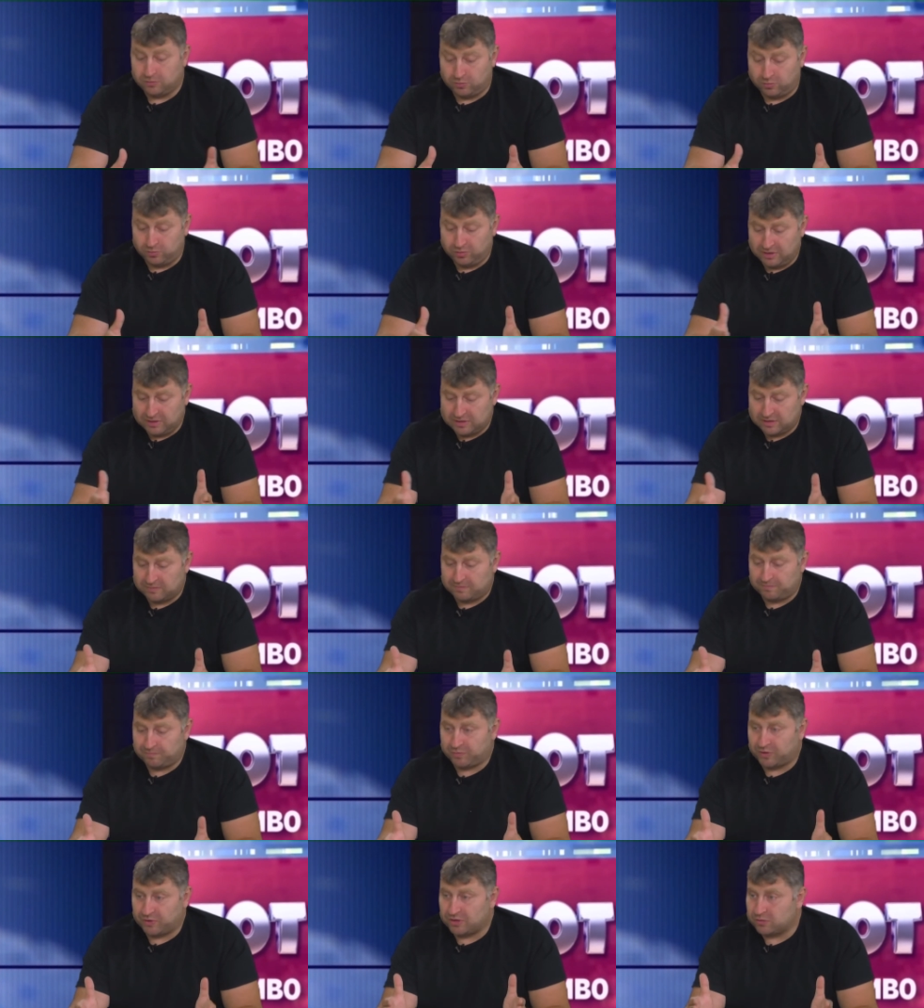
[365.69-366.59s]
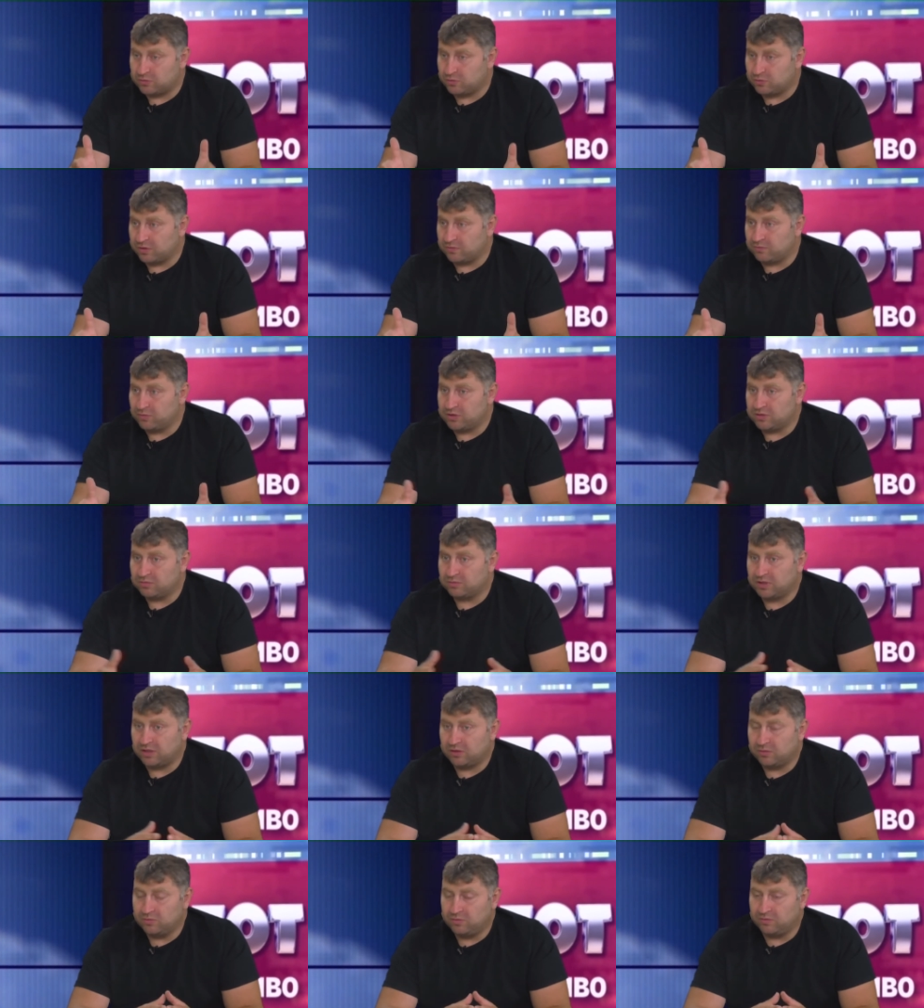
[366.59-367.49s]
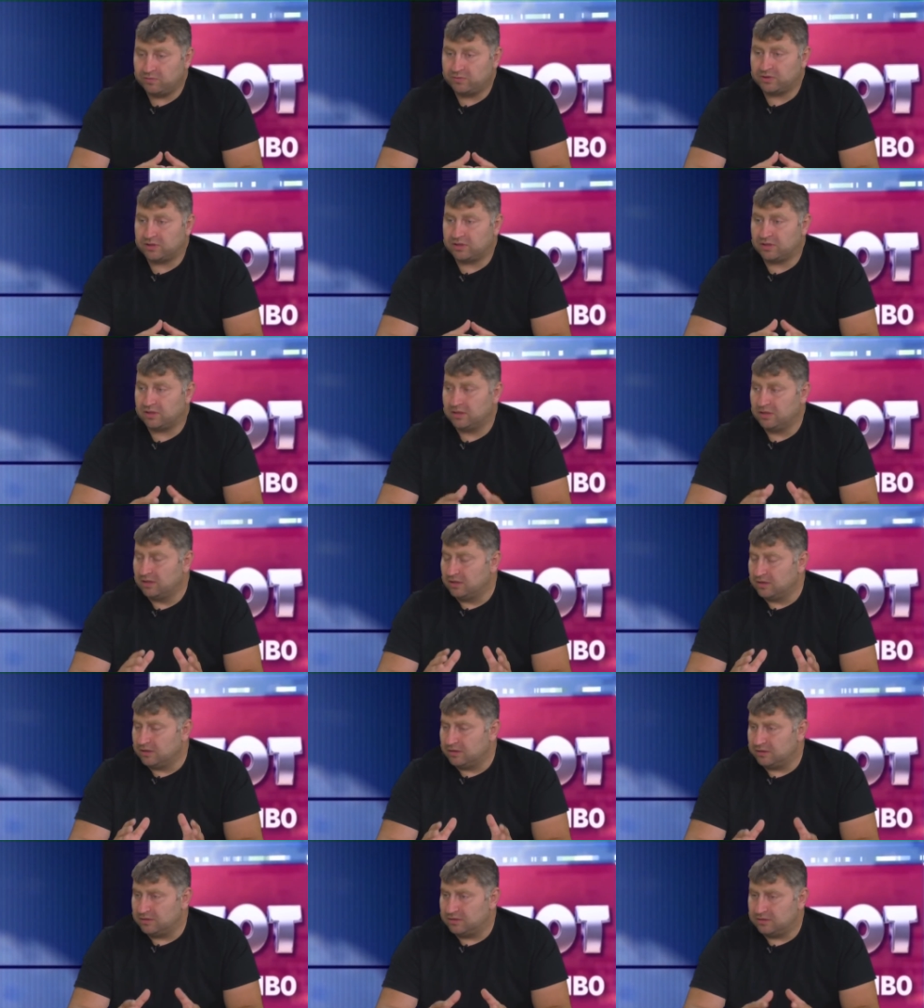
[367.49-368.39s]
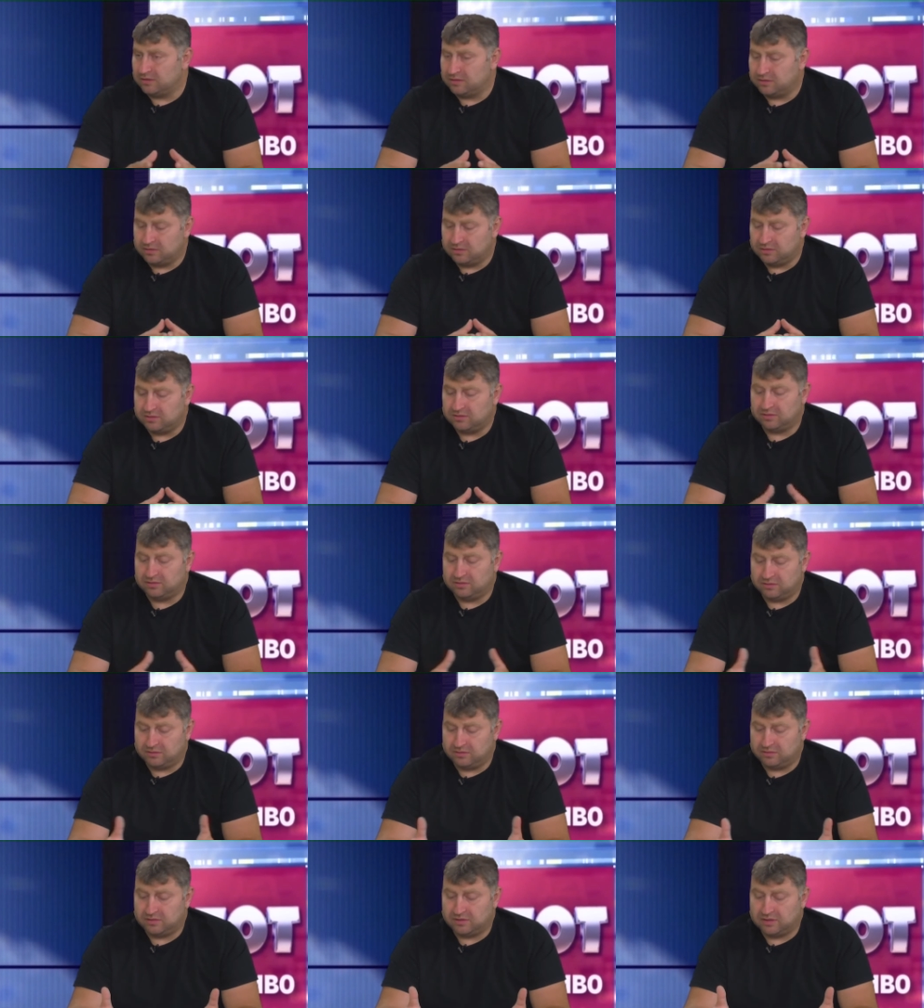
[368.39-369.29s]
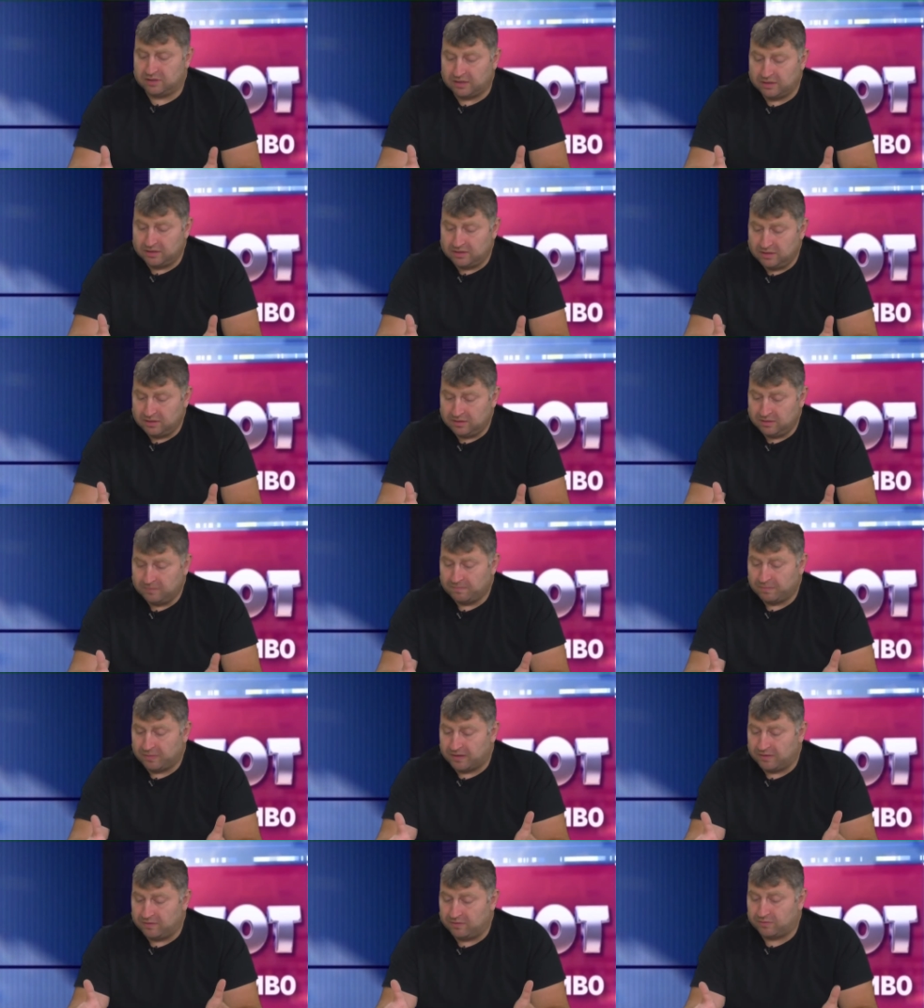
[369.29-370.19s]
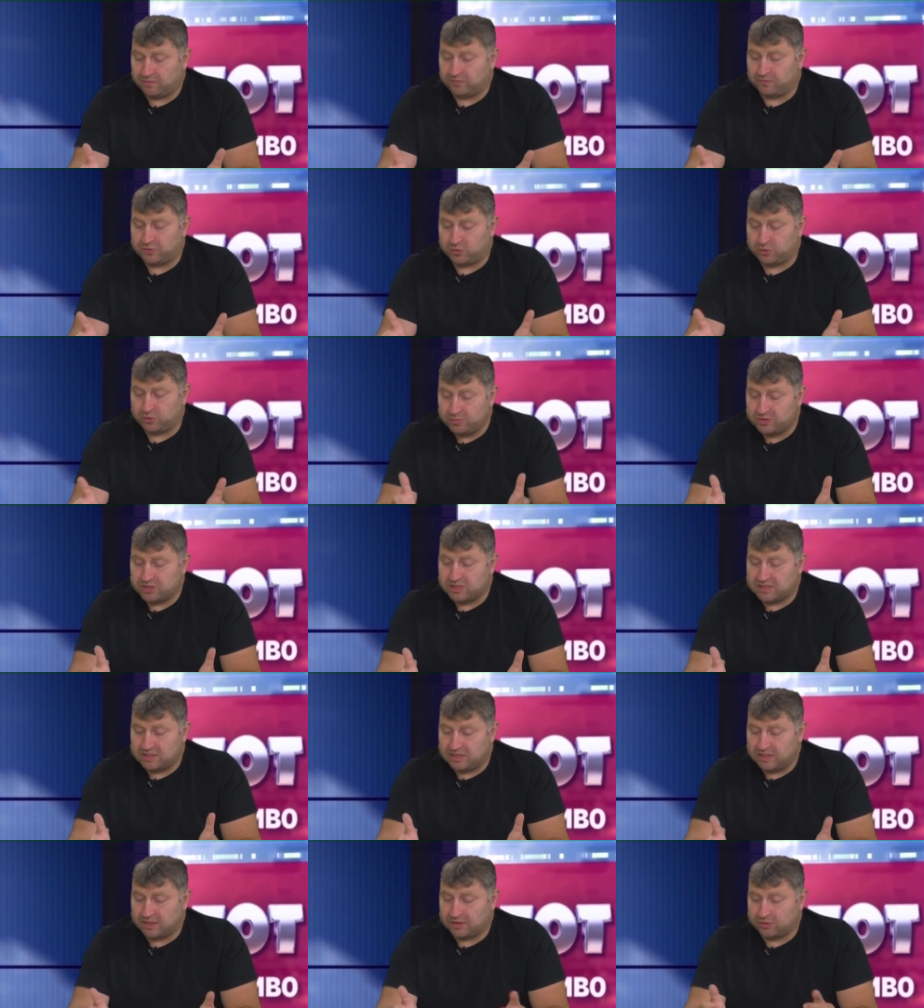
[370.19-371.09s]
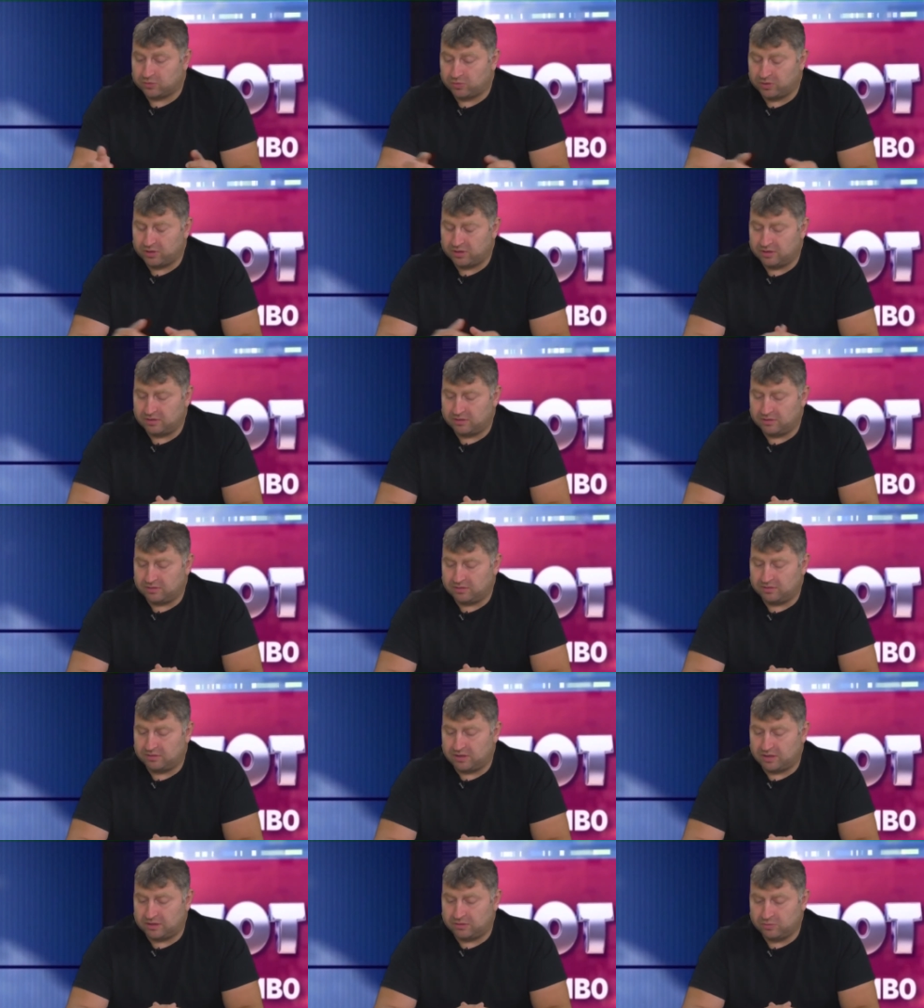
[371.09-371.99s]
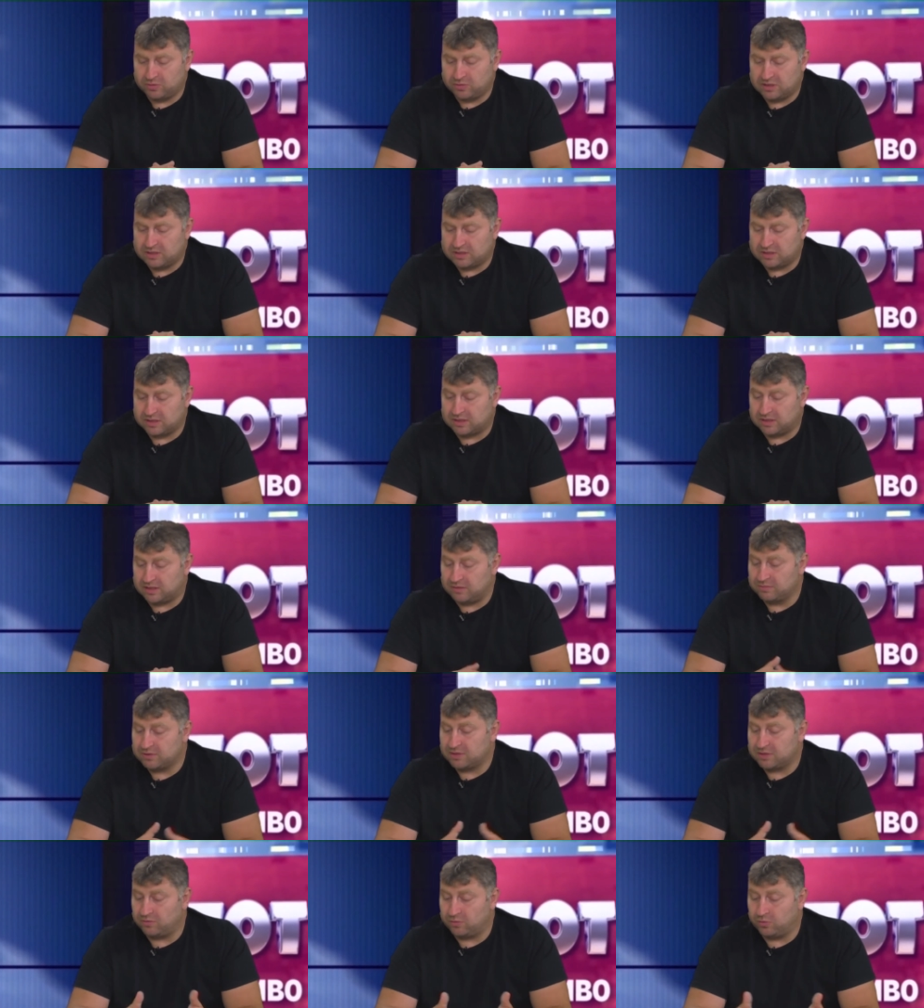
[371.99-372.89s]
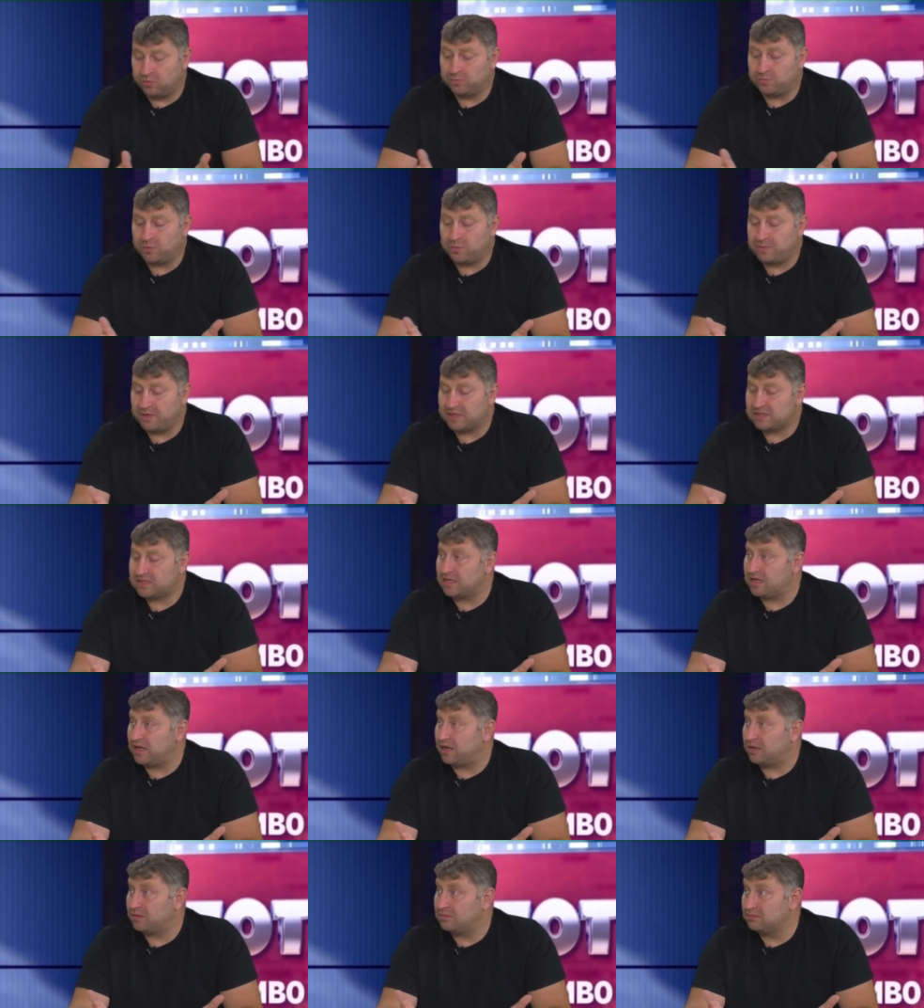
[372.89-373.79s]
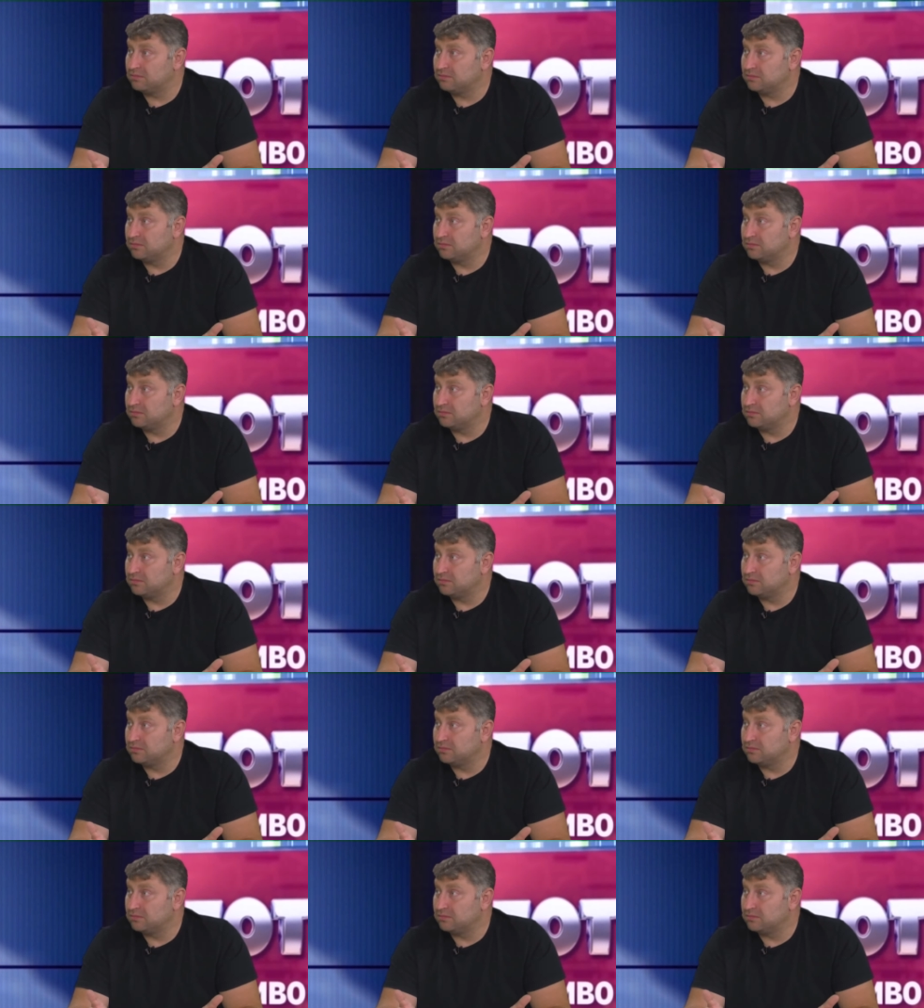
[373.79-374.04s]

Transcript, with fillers: то у нас 48 долгов, это э, долги Э, в том числе, которые э, относятся к химза ОНПП «Заря».